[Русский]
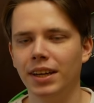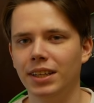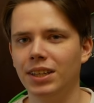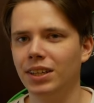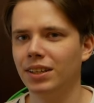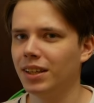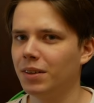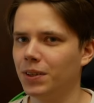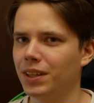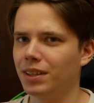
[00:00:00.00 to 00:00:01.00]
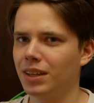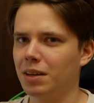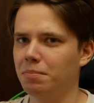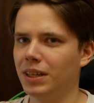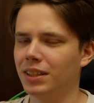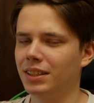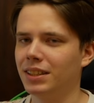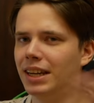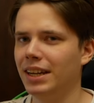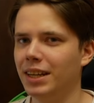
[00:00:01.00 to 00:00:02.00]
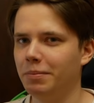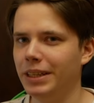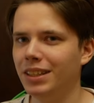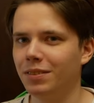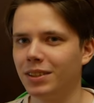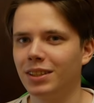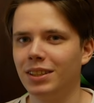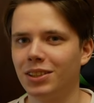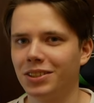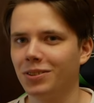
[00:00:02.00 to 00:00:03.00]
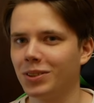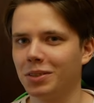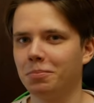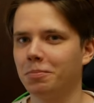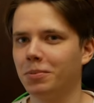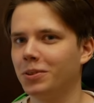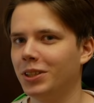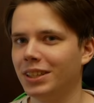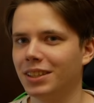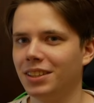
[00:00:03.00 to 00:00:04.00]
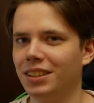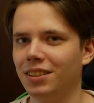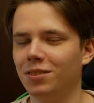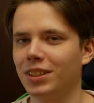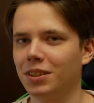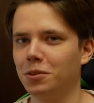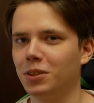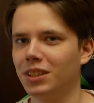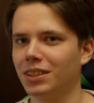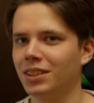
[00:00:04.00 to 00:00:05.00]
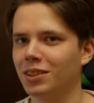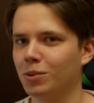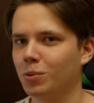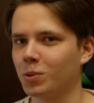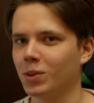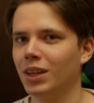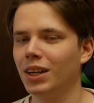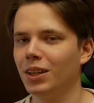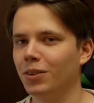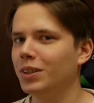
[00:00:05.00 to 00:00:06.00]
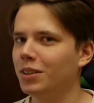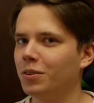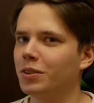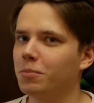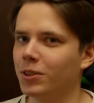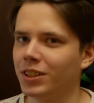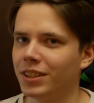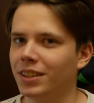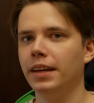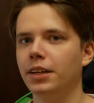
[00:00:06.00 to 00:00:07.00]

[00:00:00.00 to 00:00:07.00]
И на вот этот как бы цельный объект вот тяжело уже получается натянуть какую-то текстуру, но это тоже можно.